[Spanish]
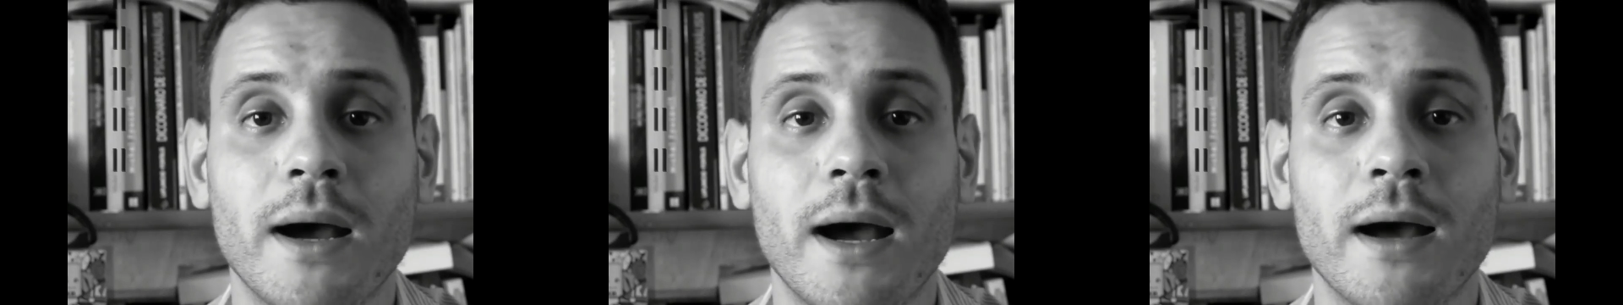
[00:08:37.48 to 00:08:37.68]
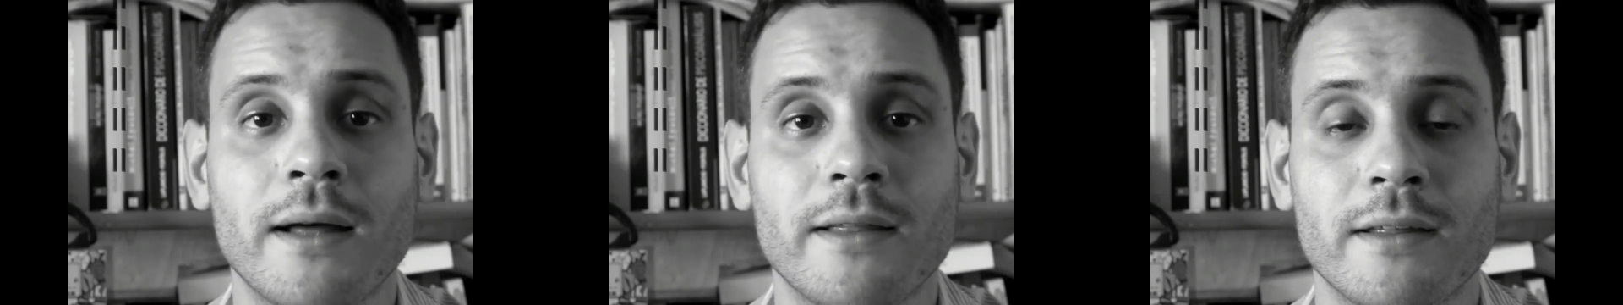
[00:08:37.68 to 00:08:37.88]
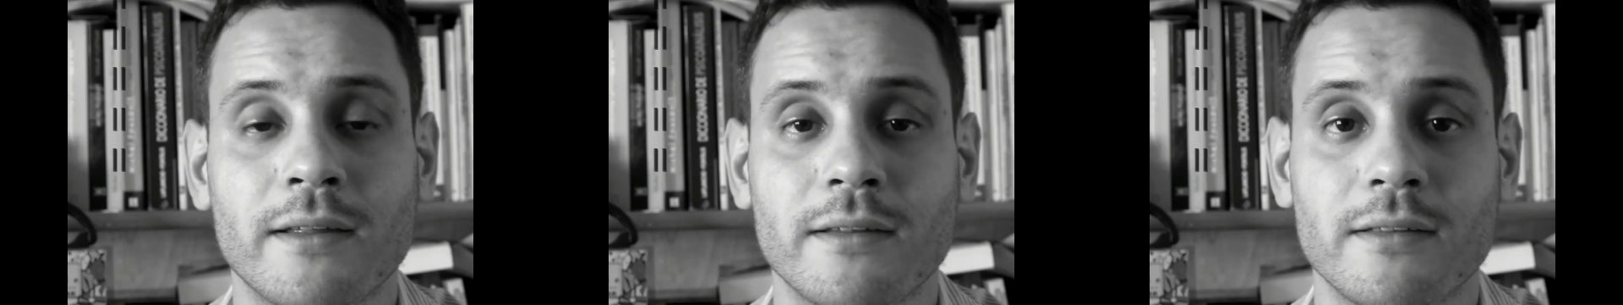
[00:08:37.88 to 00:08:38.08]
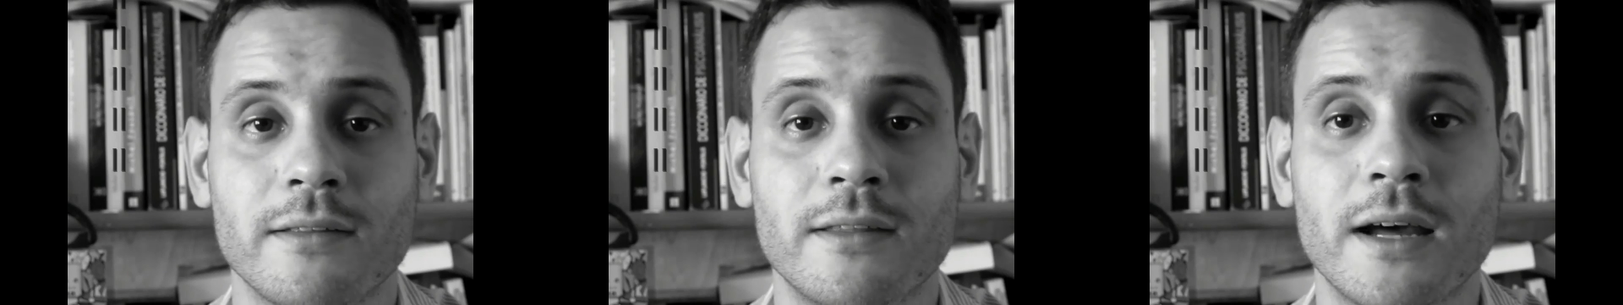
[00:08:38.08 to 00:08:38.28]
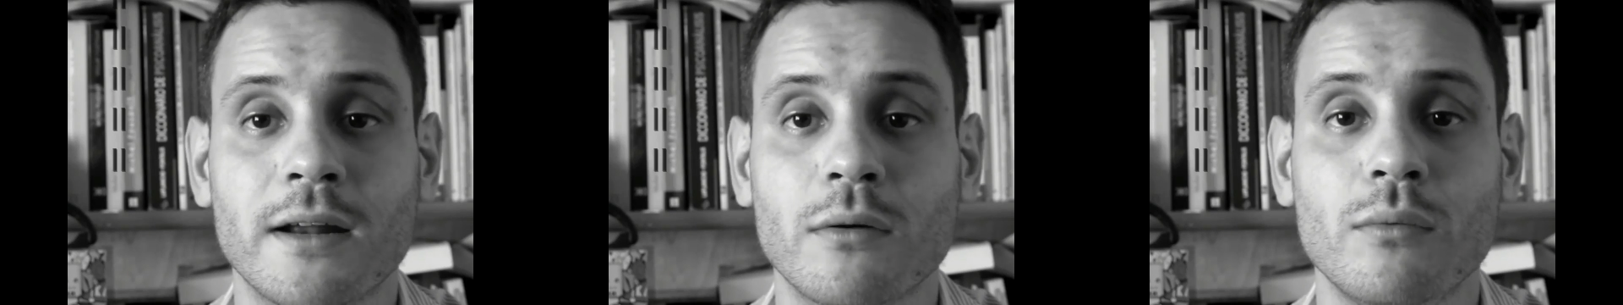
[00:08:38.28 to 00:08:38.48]
va a
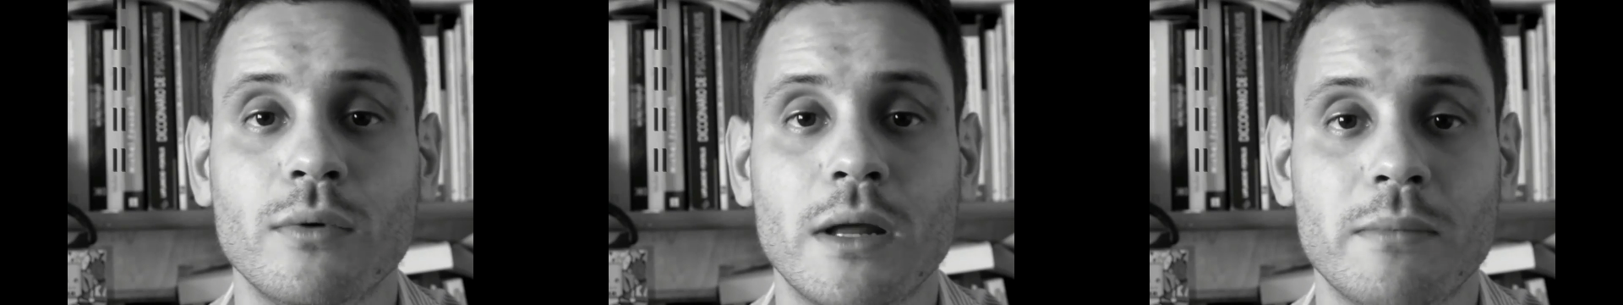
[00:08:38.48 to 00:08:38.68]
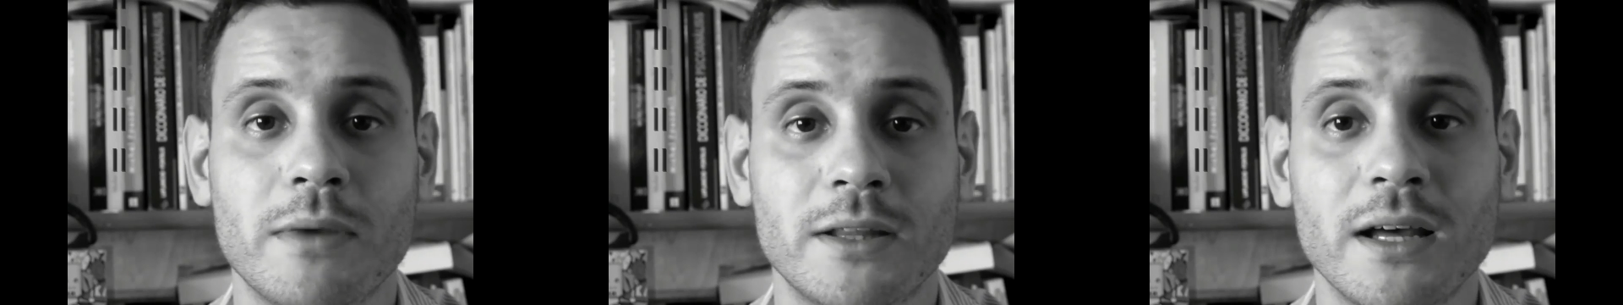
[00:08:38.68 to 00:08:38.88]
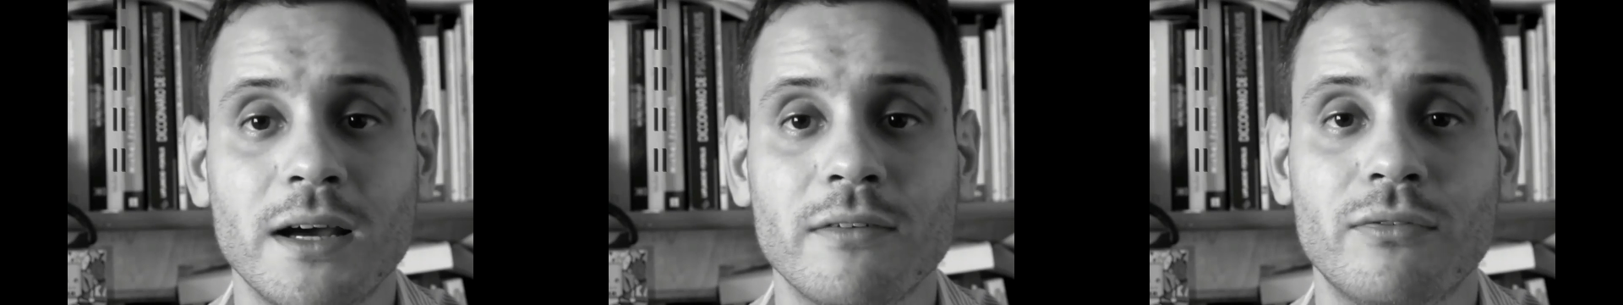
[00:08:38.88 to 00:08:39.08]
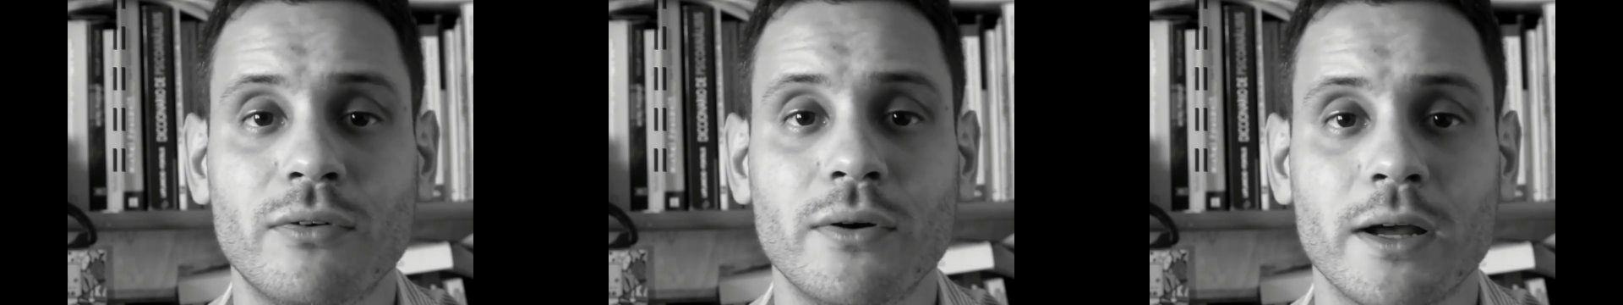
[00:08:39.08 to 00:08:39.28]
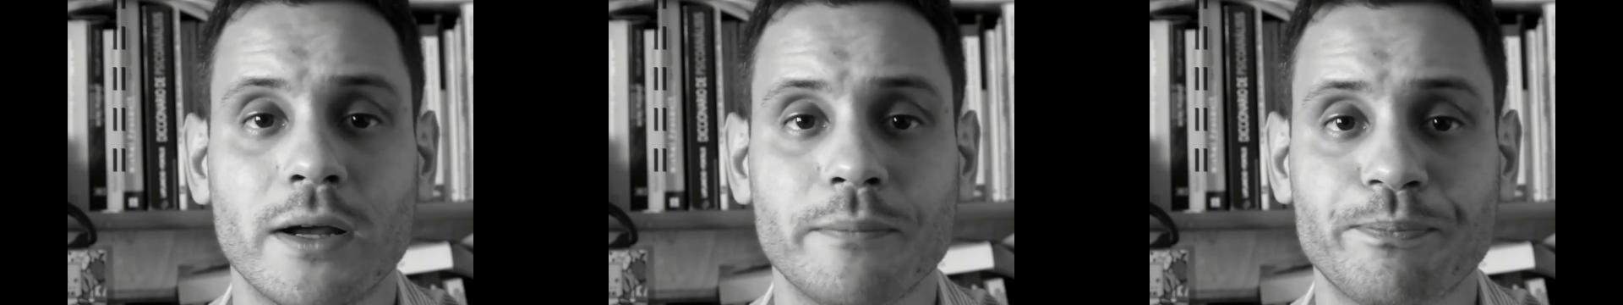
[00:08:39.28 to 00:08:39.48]
dar una
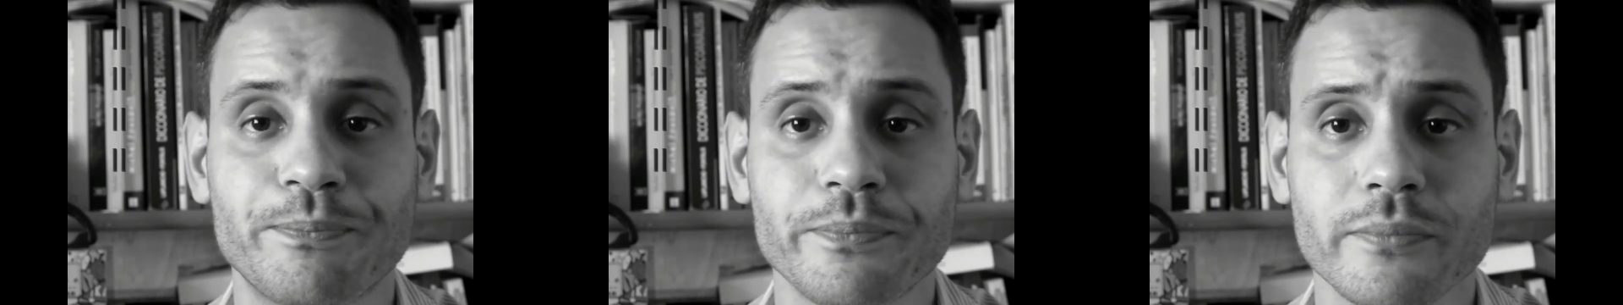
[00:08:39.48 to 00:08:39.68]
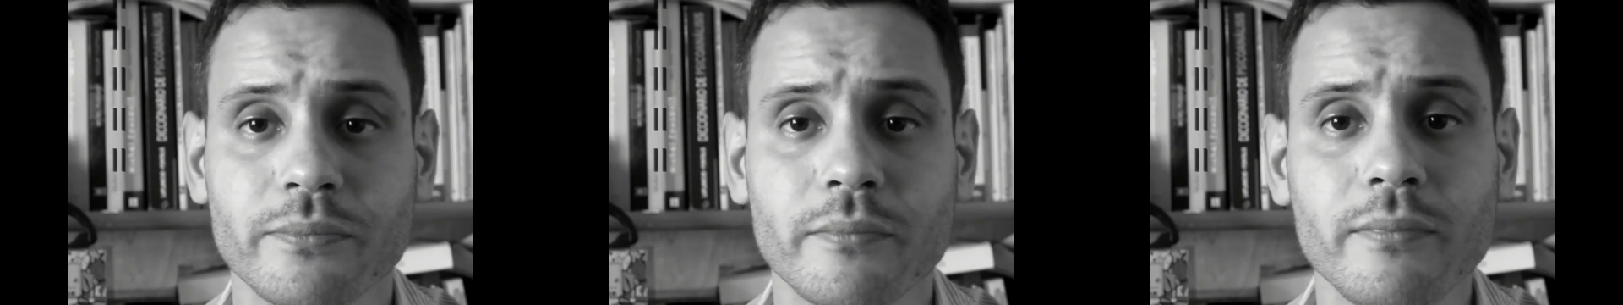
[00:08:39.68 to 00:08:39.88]
metáfora